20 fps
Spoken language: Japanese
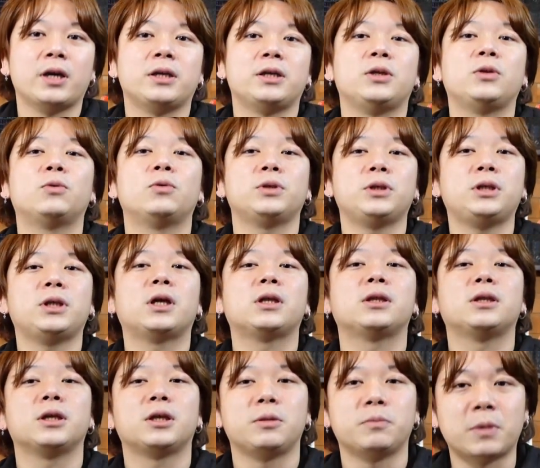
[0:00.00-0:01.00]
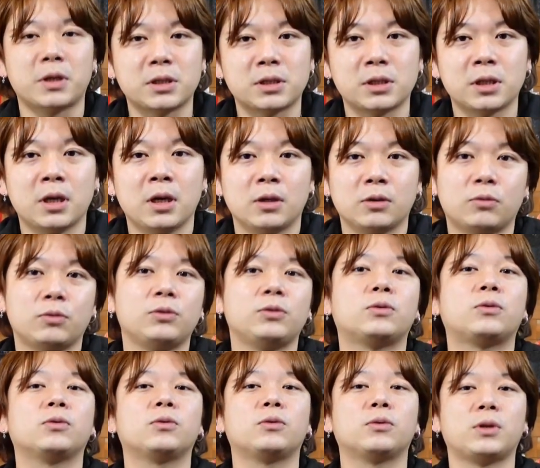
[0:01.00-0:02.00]
い色になってきます。という
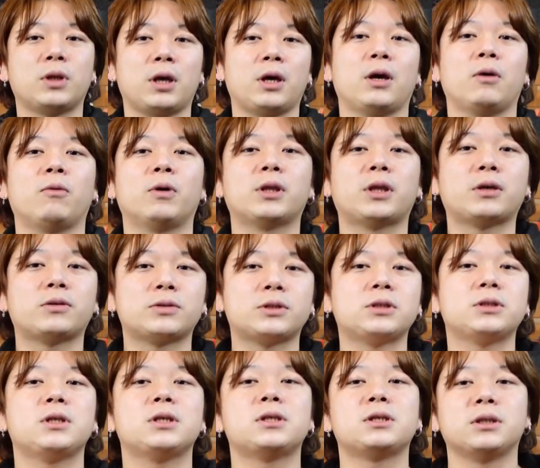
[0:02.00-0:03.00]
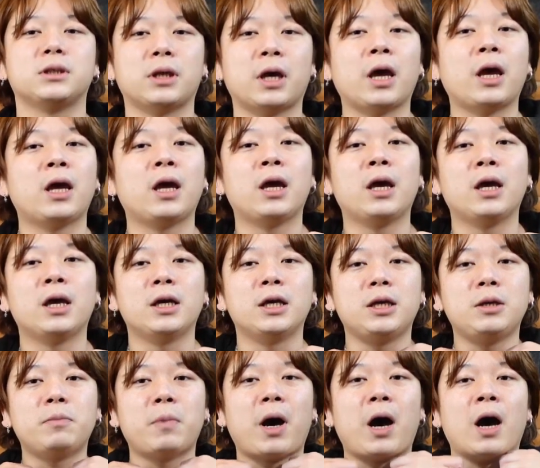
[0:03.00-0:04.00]
ことで私ですね、
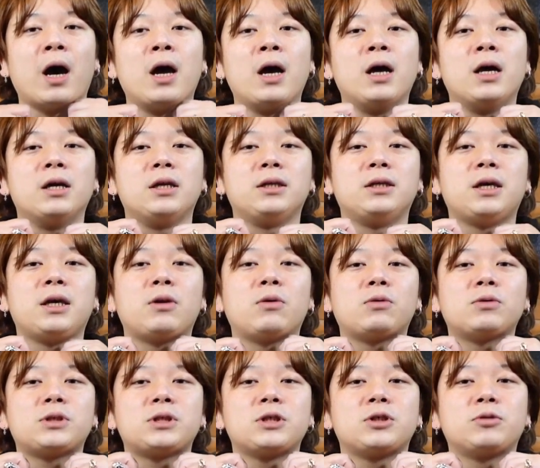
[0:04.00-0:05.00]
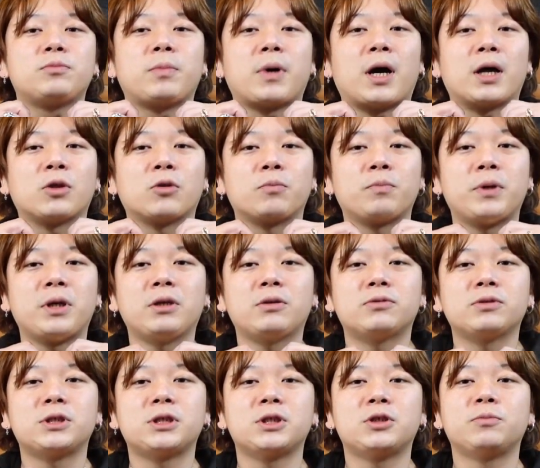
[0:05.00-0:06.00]
今イエローシルバーと
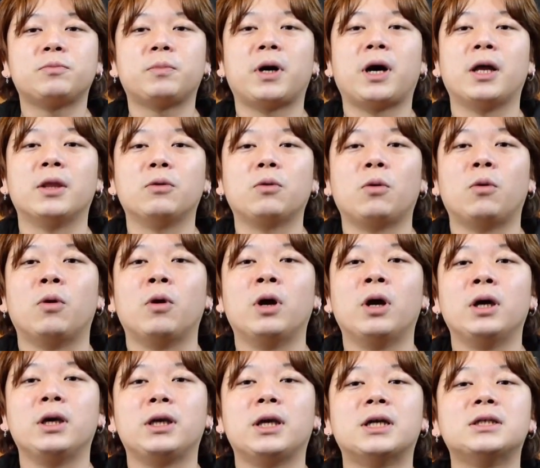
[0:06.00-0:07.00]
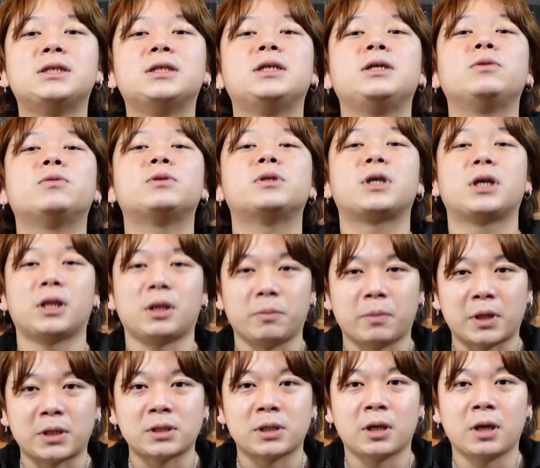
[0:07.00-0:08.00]
ピンクシルバーの矢尻をつけて
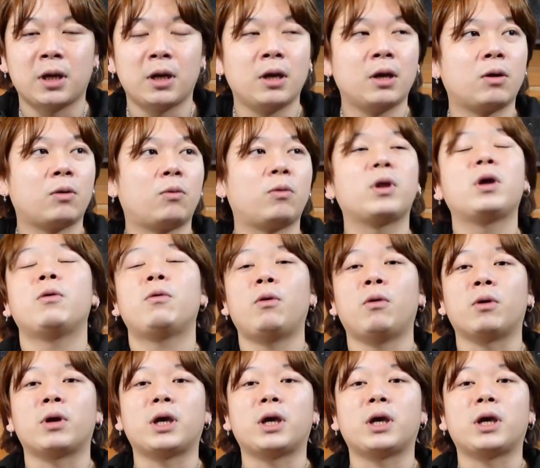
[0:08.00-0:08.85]
ます。これを